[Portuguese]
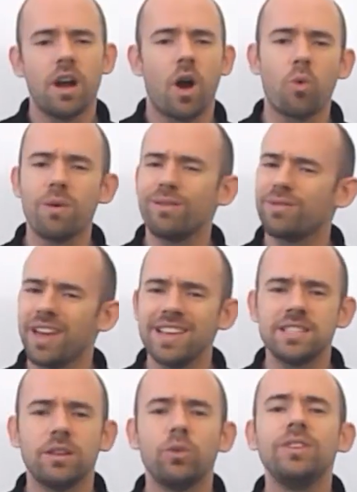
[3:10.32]
alguma
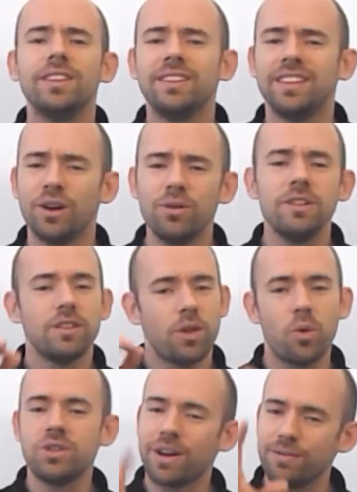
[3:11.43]
vez e não entendeu,
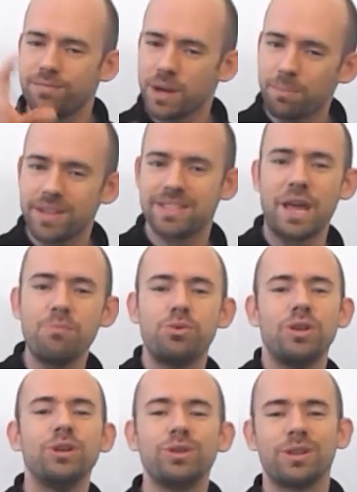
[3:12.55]
eu já, já passei
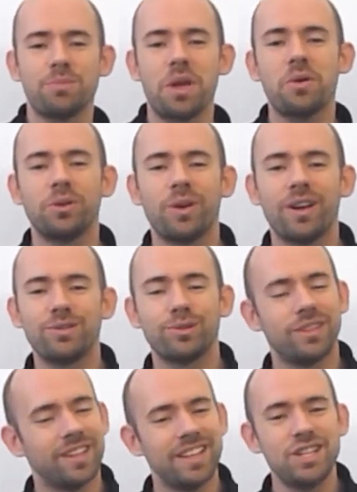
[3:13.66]
por isso também quando eu era
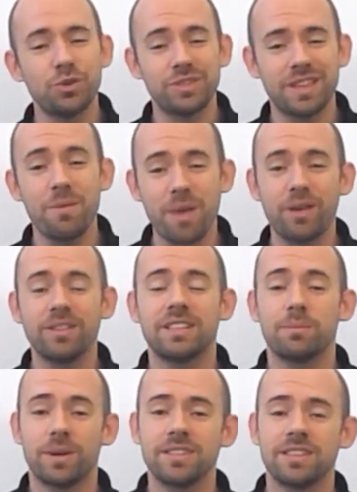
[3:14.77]
estudante, eu sei bem o que
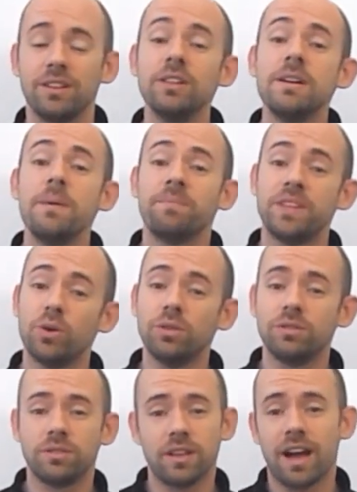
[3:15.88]
está passando. E
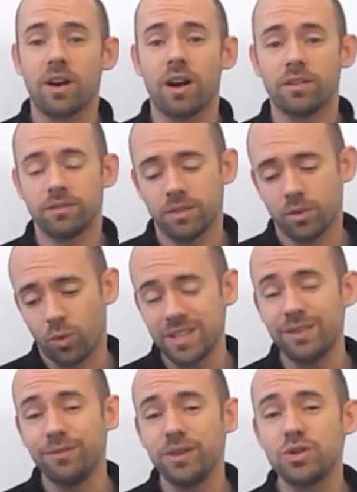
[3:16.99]
eu, a, a, com
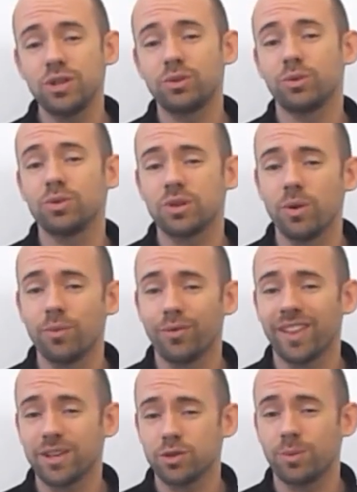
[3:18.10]
esse vídeo de introdução, eu vou
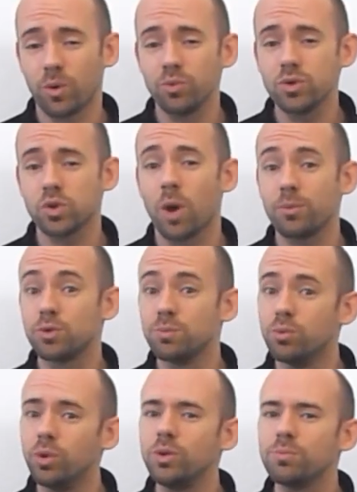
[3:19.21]
falar sobre alguns tópicos
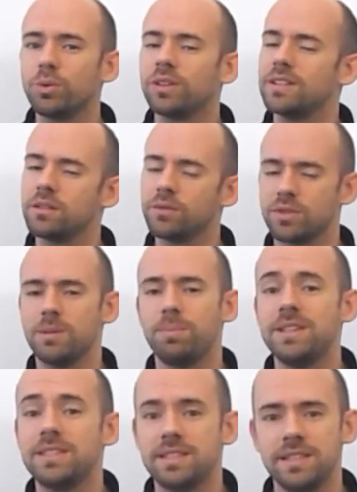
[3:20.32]
muito importantes que você
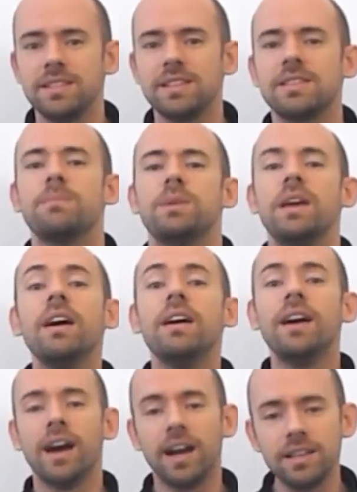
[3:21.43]
precisa saber
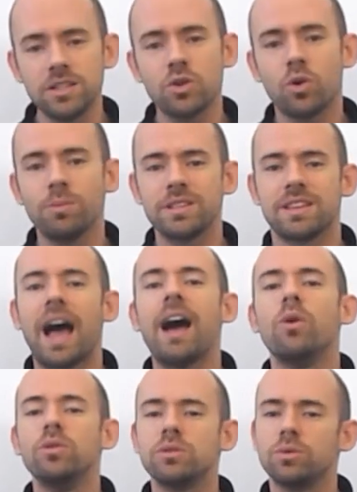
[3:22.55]
antes de
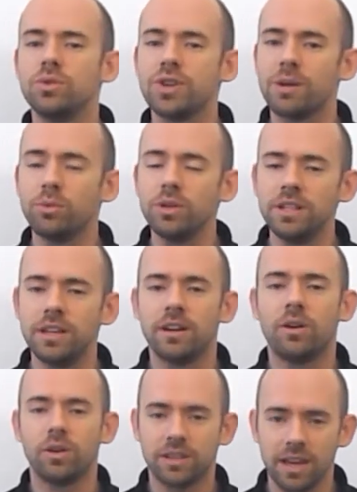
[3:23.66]
começar o estudo de harmonia,
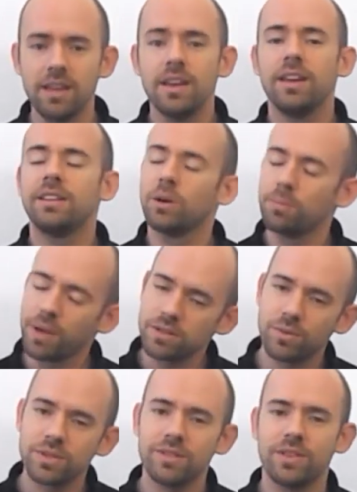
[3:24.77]
ok? Então, peço
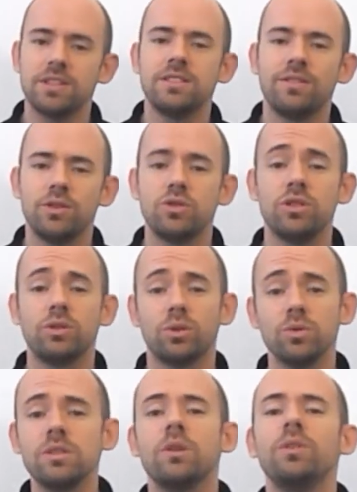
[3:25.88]
que você veja esse vídeo de
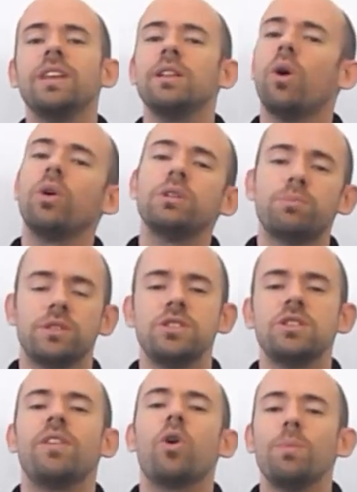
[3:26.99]
introdução e daí logo depois a
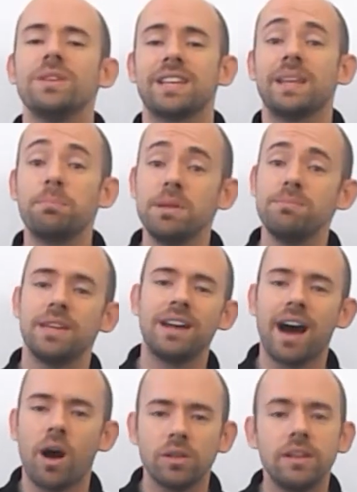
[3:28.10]
gente já vai começar na primeira
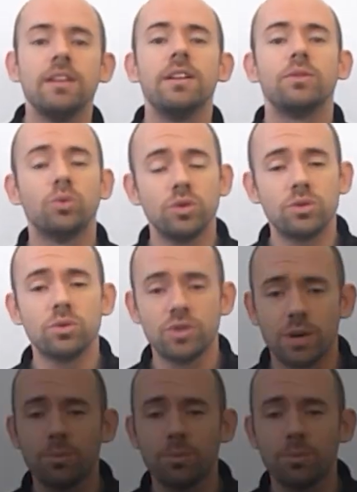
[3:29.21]
aula do estudo de